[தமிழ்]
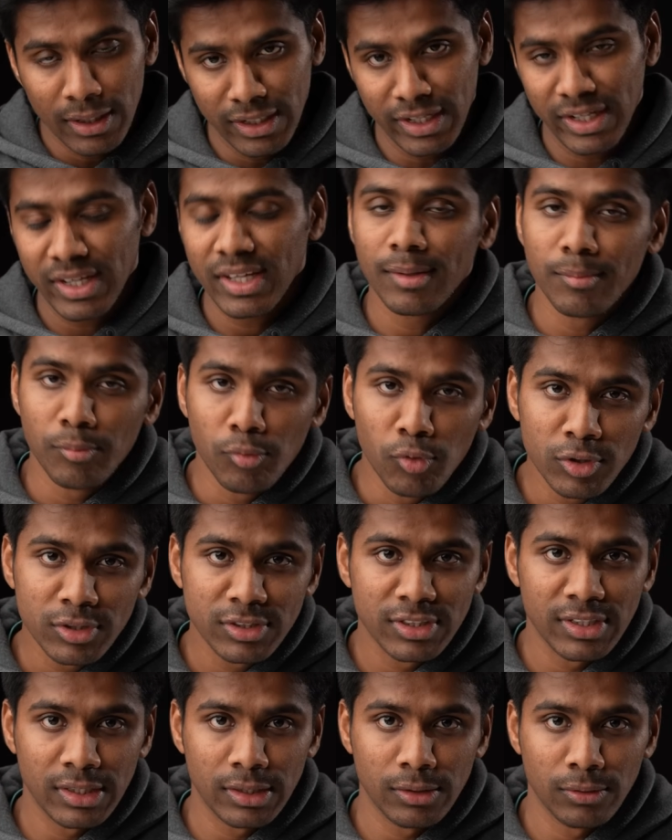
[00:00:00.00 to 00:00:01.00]
நிறைய
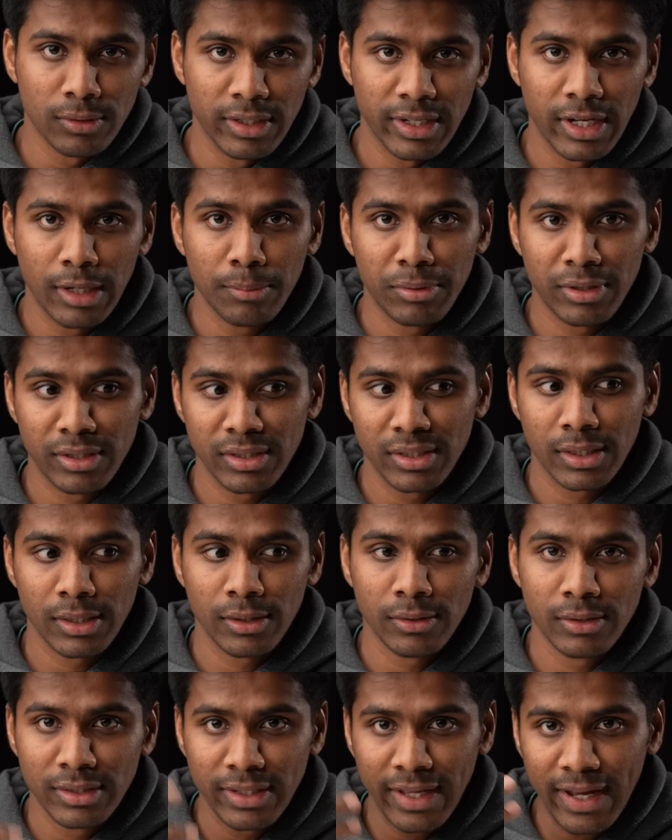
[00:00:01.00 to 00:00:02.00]
மோட்ஸ் இருக்குது உங்களுக்கு ஹெல்ப் பண்ணுறதுக்கு
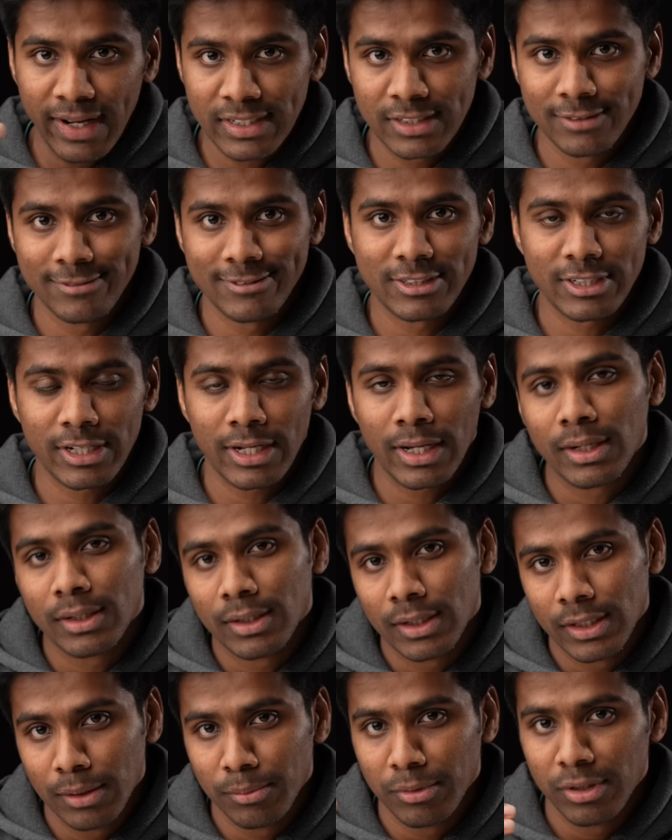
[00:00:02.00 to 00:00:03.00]
அதாவது இந்த ஆக்டிவ் ட்ராக்
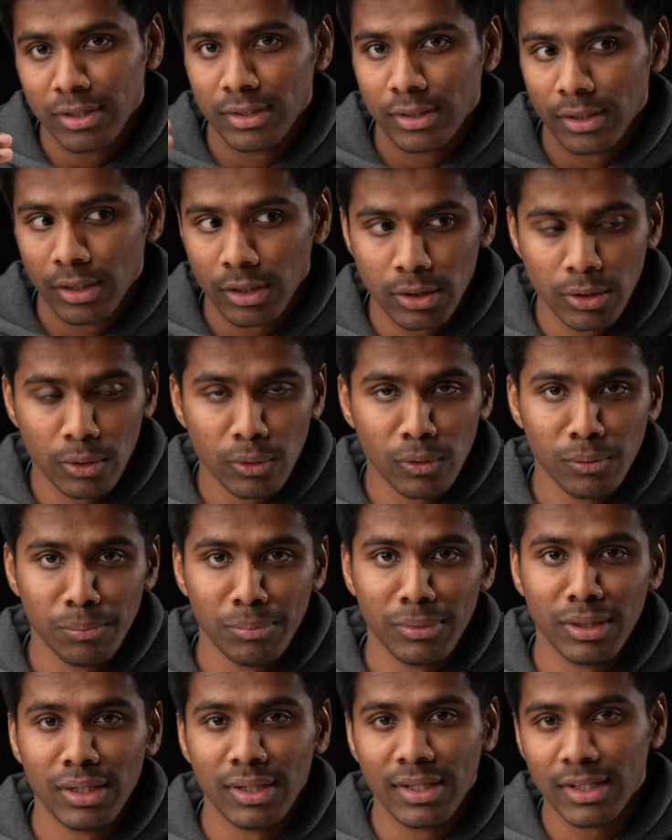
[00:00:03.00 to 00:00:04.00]
அதே மாதிரி இந்த க்ளோன்
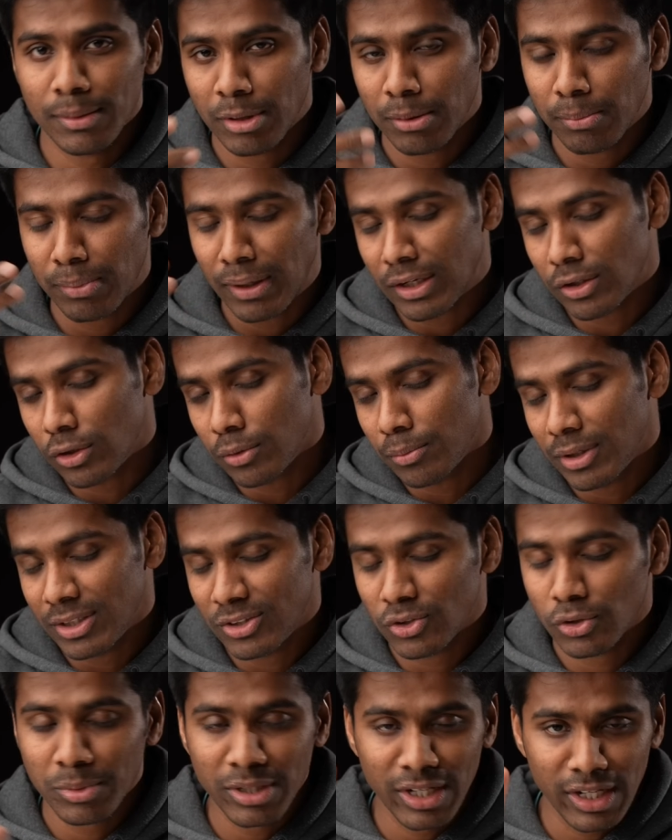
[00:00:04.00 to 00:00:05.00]
மீ இந்த மாதிரி பேனரோமா
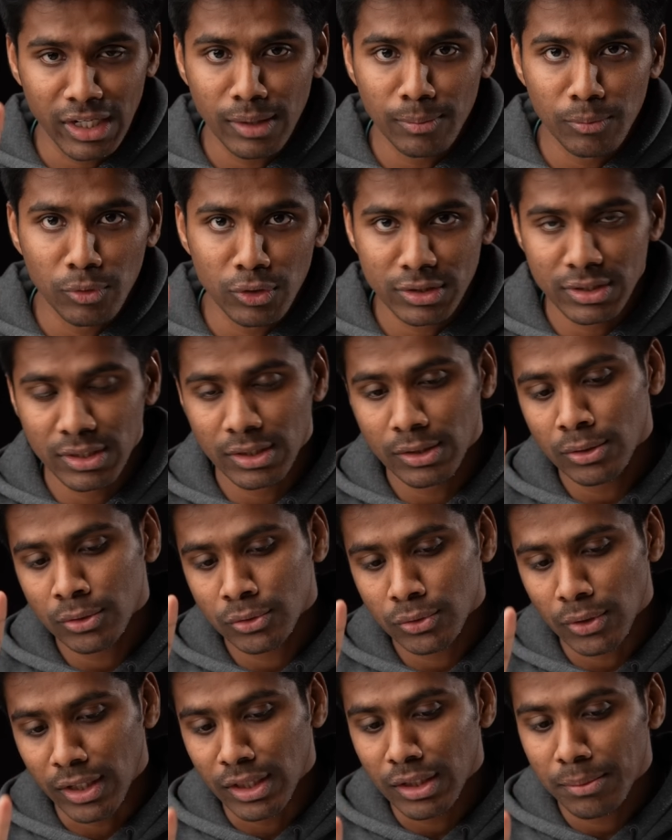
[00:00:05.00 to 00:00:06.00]
ஸோ இந்த மாதிரி நிறைய மோட்ஸ் இருக்குது
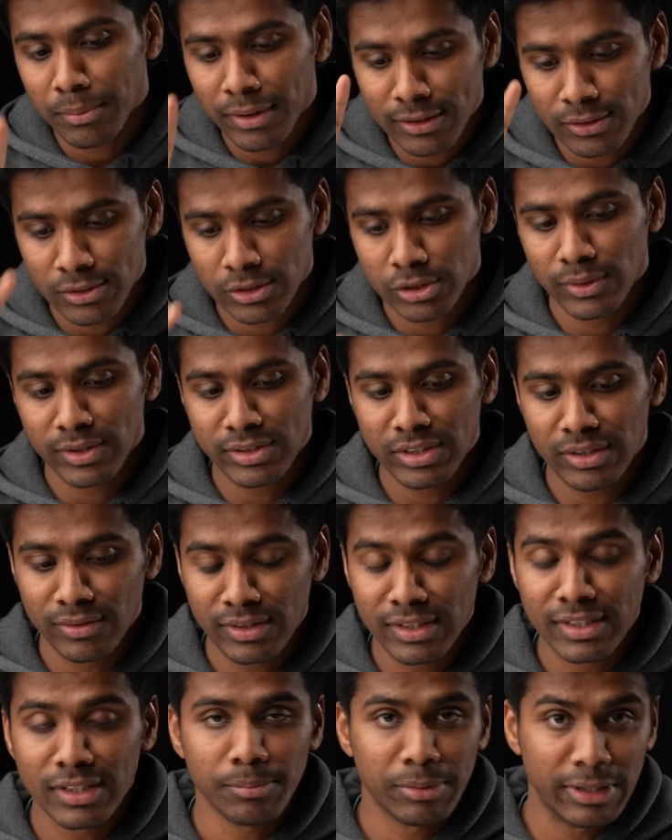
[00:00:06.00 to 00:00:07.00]
ஸோ அந்த மாதிரி சுச்சுவேஷன்
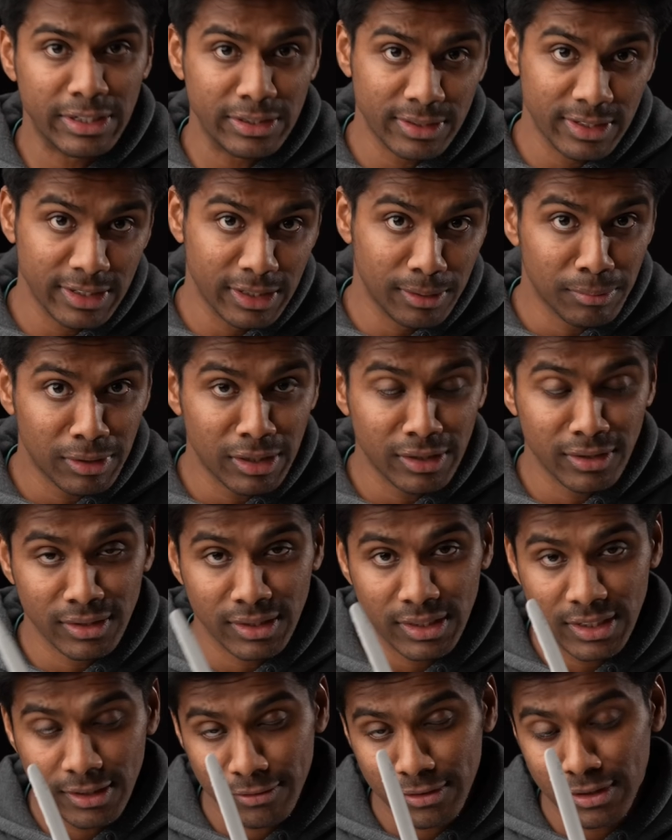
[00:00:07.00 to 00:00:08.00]
வந்து இந்த பர்டிகுலர் கிம்பில்
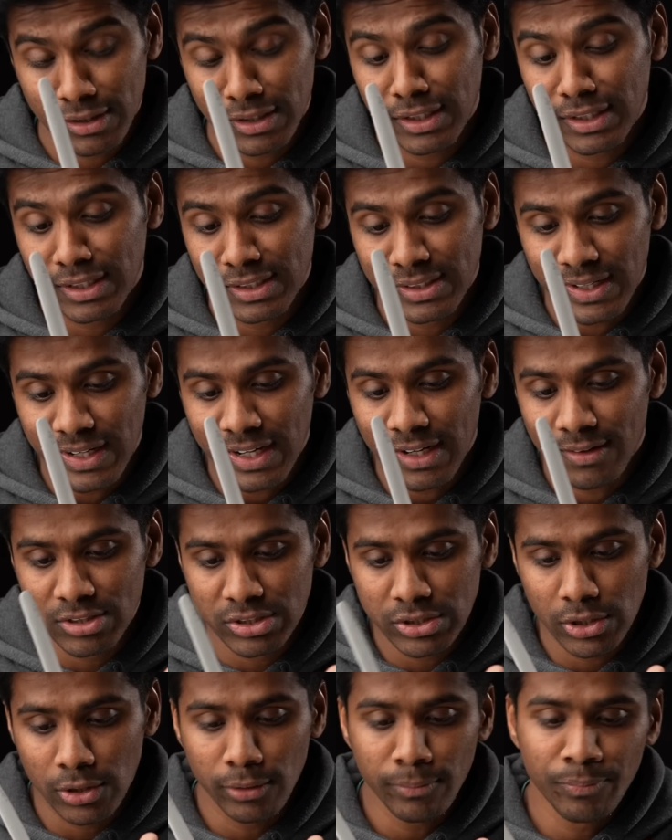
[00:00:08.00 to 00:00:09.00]
டெஃபினட்டாக நீங்கள் தரையில்
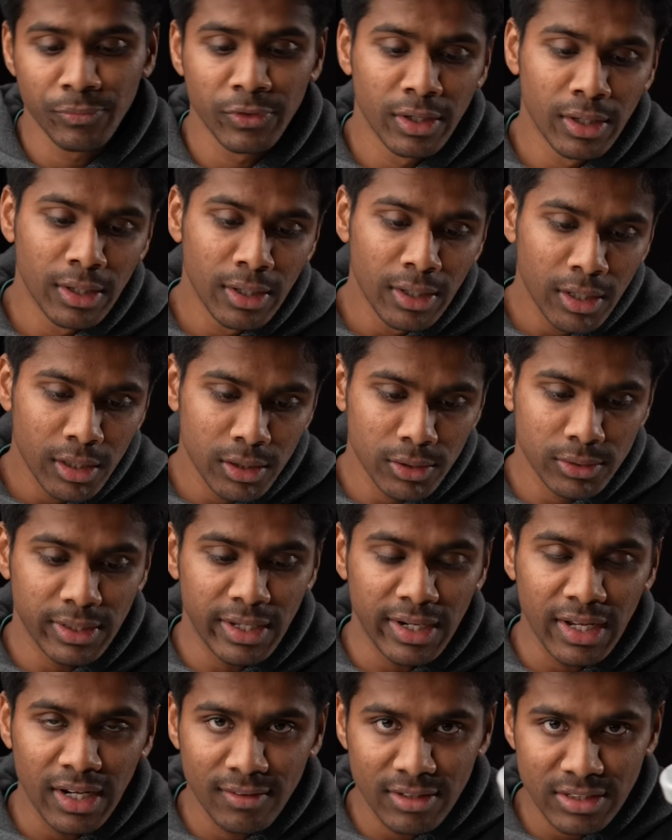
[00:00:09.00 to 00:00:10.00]
வச்சாகணும் ஸோ
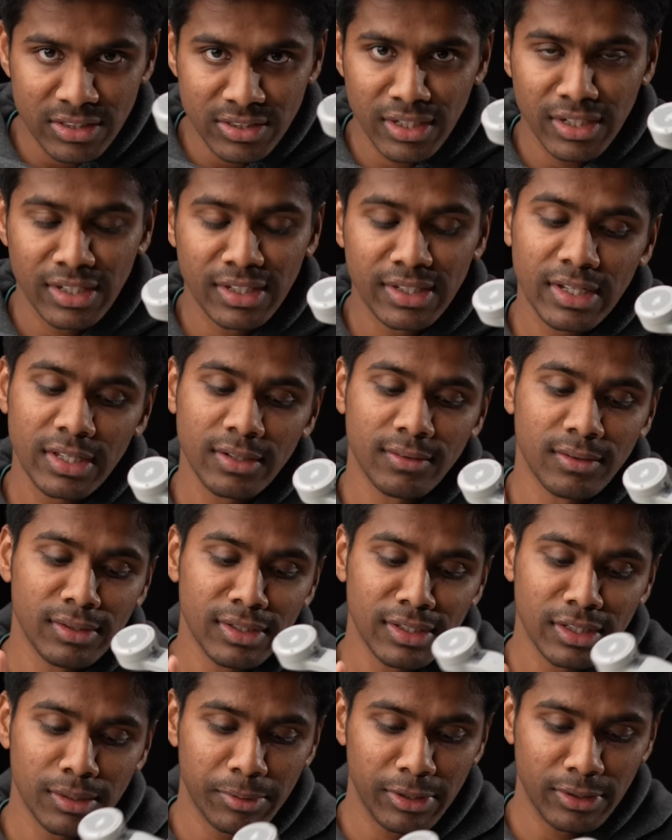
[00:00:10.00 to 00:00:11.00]
தரையில் வச்சா நிற்கிறதுக்கு
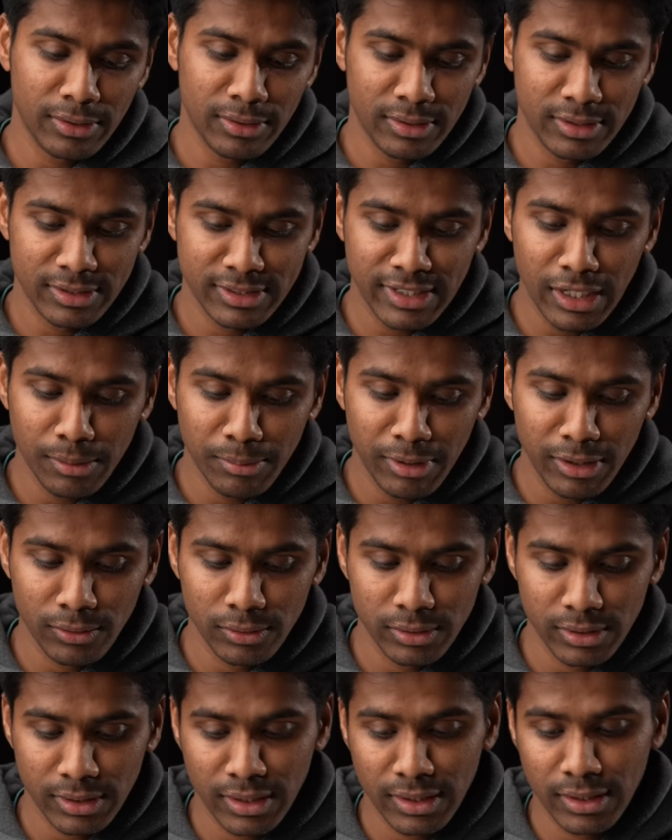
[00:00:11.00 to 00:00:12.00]
வந்து இந்த பர்டிகுலர் ஸ்டாண்ட் மாதிரி
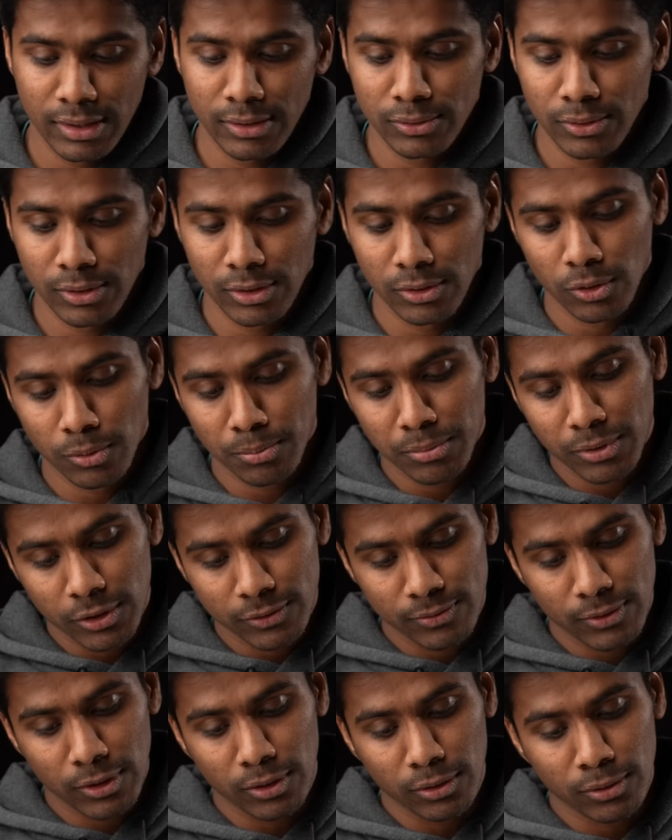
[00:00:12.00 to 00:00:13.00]
கொடுத்துருக்காங்க ஸோ இது ரொம்ப
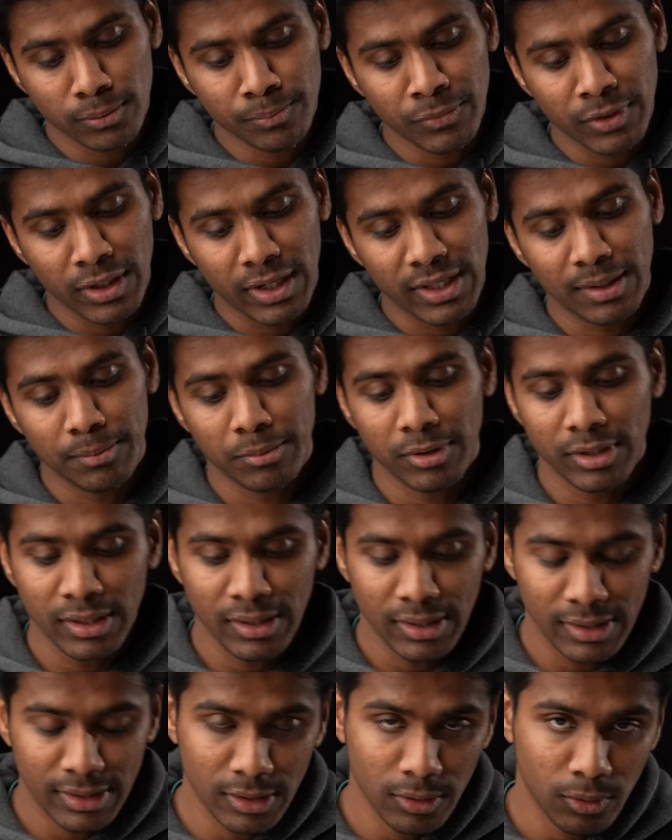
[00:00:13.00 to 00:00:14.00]
யூஸ்ஃபுல்லாக இருக்கும் அதே மாதிரி
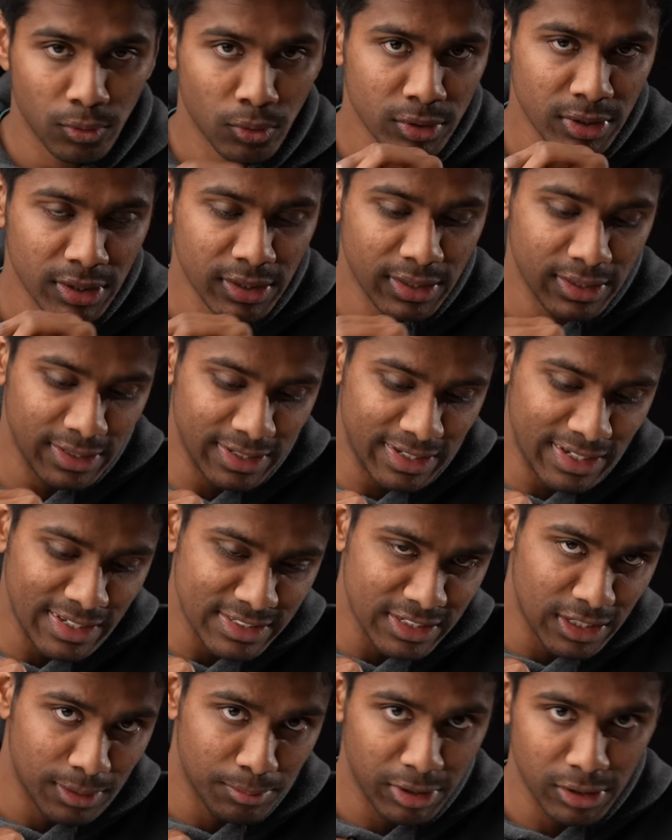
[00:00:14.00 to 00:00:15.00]
இந்த கொடுத்துருக்க அந்த கீ
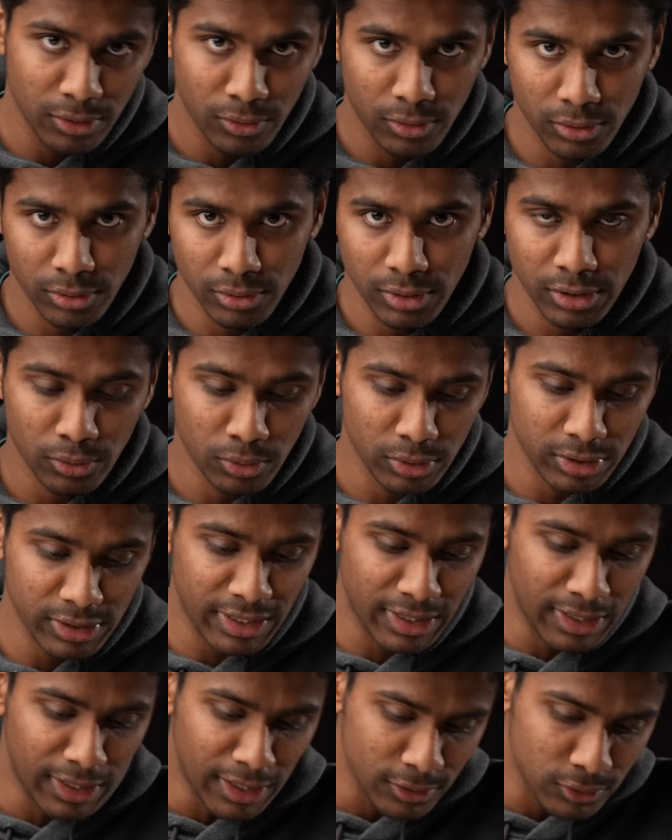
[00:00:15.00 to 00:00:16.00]
செயின் மாதிரி ஒரு இது
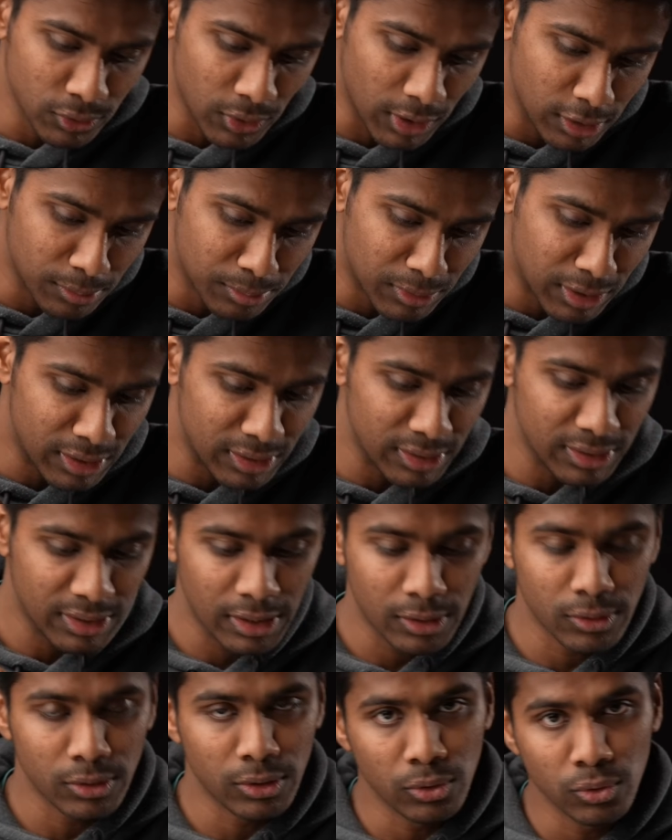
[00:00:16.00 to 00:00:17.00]
கொடுத்துருந்தாங்க இல்லையா ஸோ அது
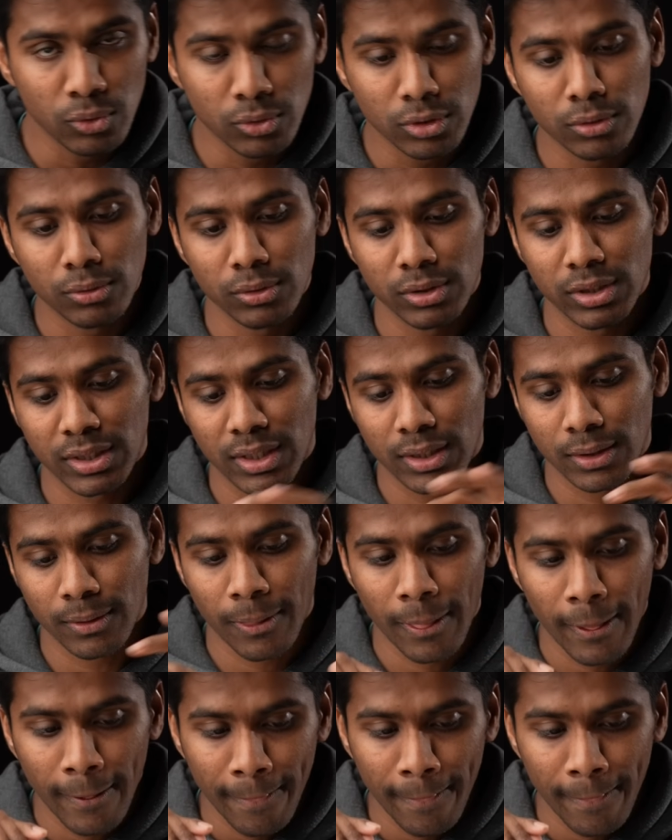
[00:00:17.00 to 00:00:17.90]
மாட்டுறதுக்காக ஒரு ஹூக்கும் கொடுத்துருக்காங்க